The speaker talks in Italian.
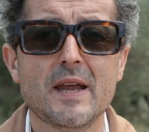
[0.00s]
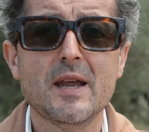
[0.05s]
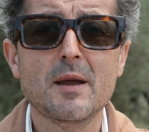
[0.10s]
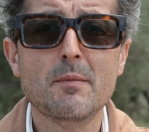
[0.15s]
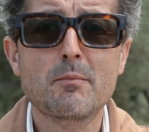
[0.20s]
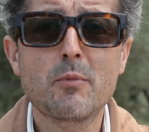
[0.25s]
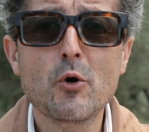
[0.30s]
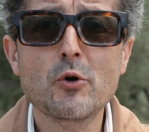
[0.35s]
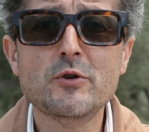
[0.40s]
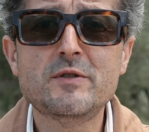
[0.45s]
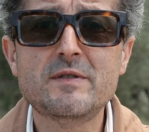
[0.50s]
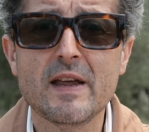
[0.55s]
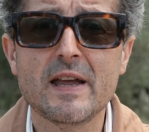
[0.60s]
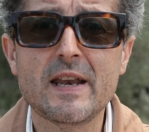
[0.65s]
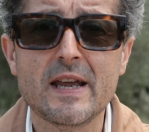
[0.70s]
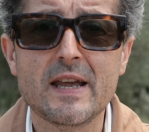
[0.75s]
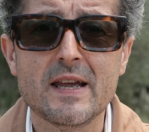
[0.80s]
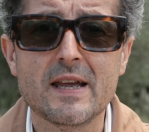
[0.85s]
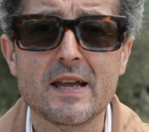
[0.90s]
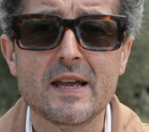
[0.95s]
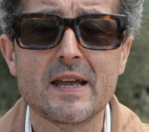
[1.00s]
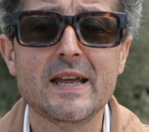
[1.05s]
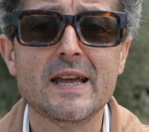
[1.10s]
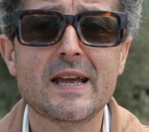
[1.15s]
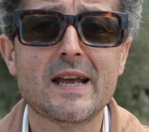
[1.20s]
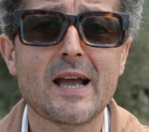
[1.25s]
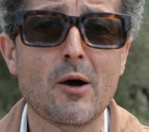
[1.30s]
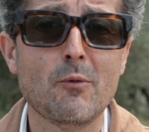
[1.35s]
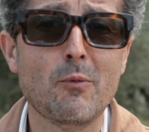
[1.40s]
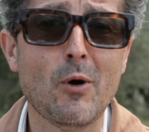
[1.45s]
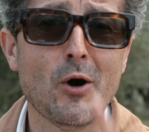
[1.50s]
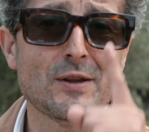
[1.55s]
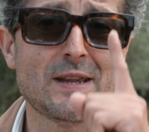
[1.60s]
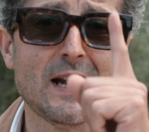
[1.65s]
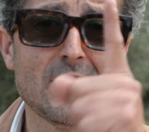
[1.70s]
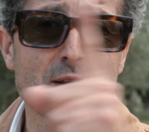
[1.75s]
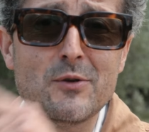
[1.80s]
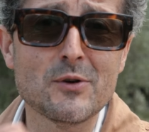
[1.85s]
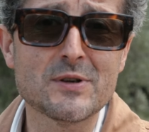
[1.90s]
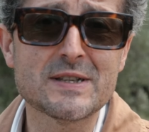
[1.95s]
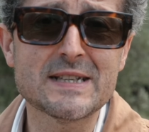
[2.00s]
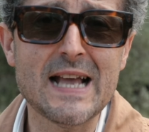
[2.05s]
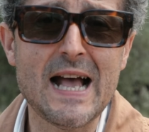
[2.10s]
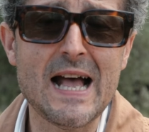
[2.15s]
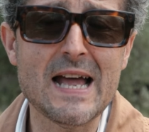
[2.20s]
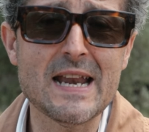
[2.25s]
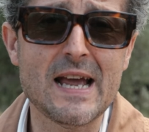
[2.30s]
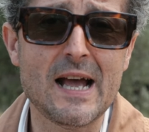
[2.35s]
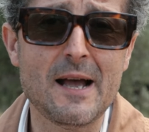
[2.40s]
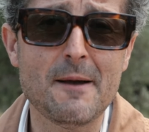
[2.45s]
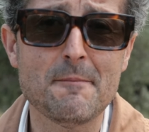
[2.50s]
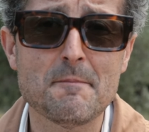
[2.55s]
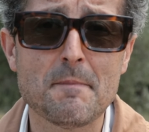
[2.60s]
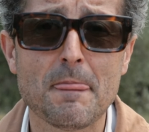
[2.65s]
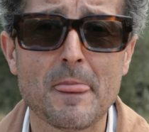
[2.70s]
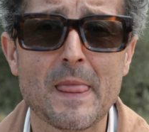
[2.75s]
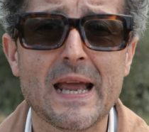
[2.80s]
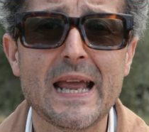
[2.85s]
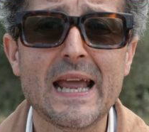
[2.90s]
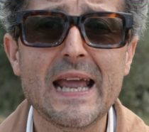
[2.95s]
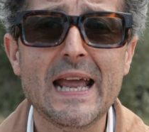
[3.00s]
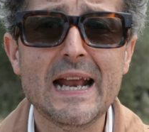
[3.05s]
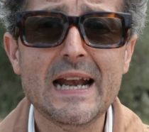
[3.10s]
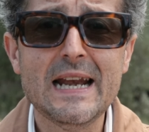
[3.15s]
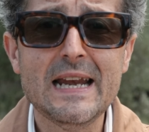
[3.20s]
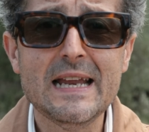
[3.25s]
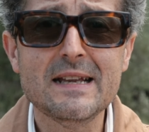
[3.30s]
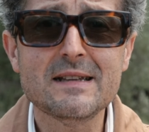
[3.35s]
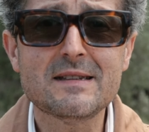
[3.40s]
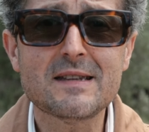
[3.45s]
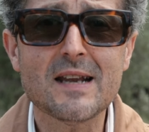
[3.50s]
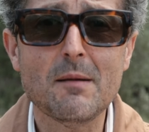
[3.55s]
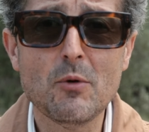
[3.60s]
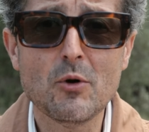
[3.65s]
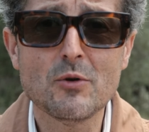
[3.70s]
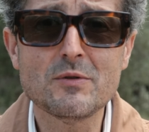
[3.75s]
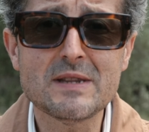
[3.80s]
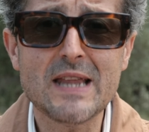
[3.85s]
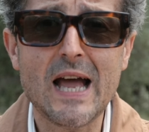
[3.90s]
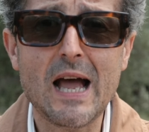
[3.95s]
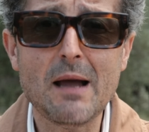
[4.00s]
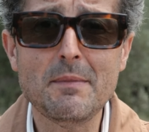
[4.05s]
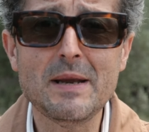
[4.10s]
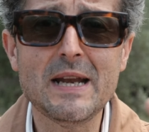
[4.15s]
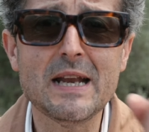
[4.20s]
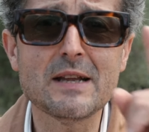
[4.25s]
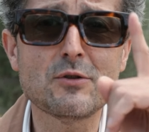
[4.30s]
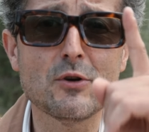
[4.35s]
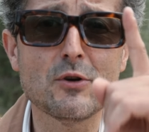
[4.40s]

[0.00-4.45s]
I butteri, i cowboy della Toscana e l'intramontabile